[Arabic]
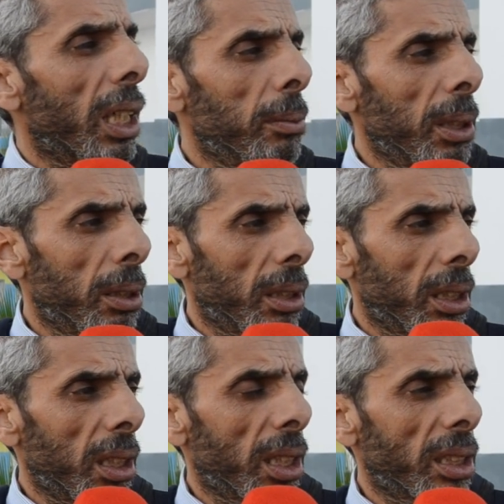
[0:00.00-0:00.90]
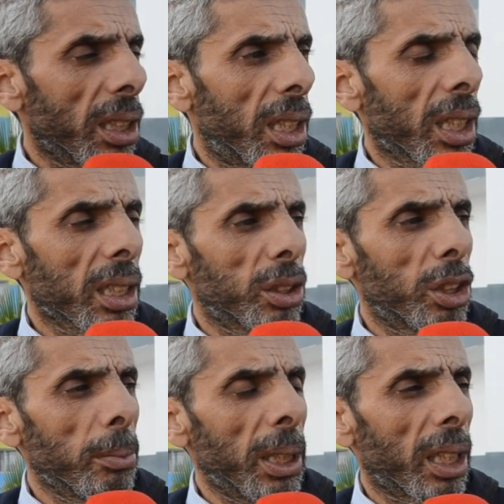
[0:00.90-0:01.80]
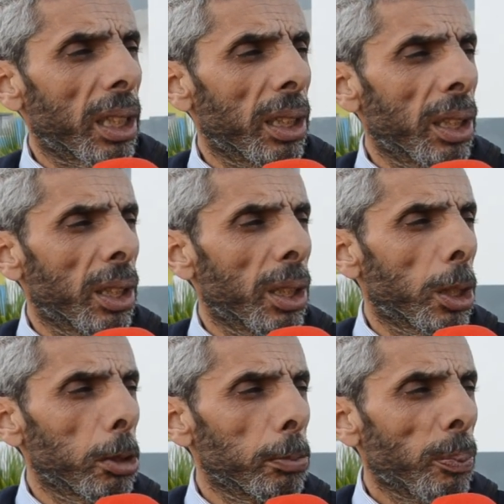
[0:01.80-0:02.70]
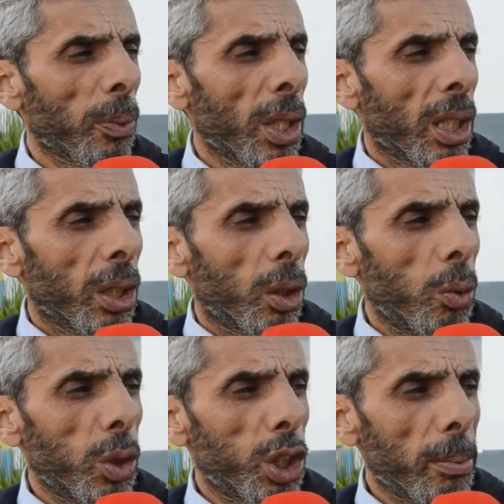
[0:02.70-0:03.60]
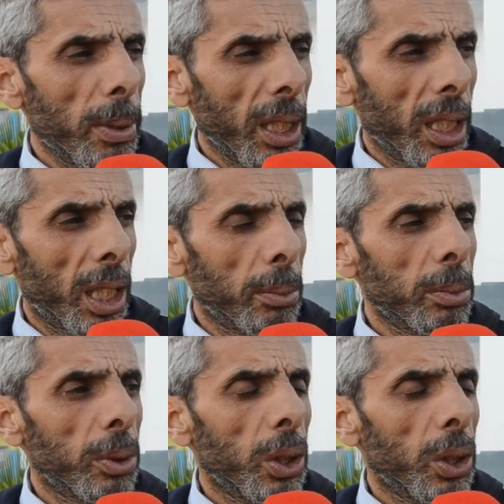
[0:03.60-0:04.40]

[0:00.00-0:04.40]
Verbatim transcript: ما لا اتذكر الاجتماع الاخير هو جمع عام